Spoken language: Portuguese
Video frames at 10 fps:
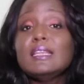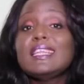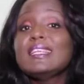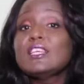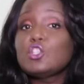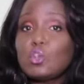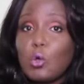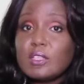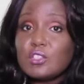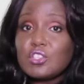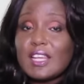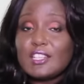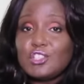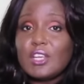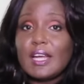tantas coisas que
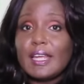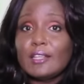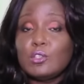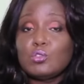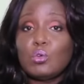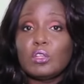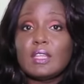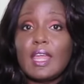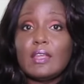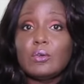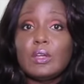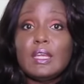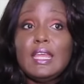ela tinha ganhado em sorteio,